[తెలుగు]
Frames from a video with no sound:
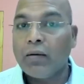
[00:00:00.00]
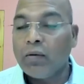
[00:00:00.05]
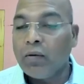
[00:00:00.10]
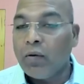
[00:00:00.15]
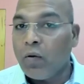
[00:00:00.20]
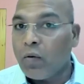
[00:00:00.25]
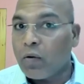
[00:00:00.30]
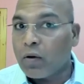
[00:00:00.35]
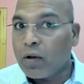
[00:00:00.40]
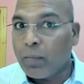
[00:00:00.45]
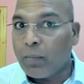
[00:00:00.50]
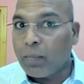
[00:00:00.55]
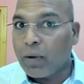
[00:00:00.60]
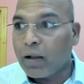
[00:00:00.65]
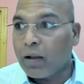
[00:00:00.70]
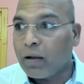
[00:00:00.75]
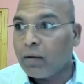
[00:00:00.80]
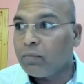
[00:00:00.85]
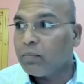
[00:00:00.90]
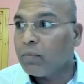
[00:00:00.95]
ఆ ఒక
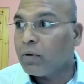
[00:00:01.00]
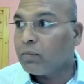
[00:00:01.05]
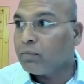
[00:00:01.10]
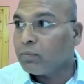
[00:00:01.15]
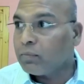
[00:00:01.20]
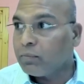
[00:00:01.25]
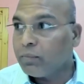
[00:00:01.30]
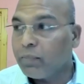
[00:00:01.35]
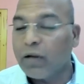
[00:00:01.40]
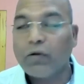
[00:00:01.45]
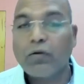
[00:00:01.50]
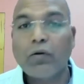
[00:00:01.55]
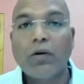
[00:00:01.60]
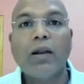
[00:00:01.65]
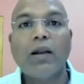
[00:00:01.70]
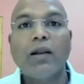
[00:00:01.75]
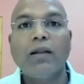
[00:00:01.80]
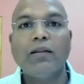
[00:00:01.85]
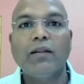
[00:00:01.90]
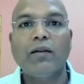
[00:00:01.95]
మన
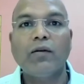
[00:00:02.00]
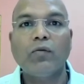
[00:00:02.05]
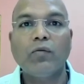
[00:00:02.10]
మెట్రోలలో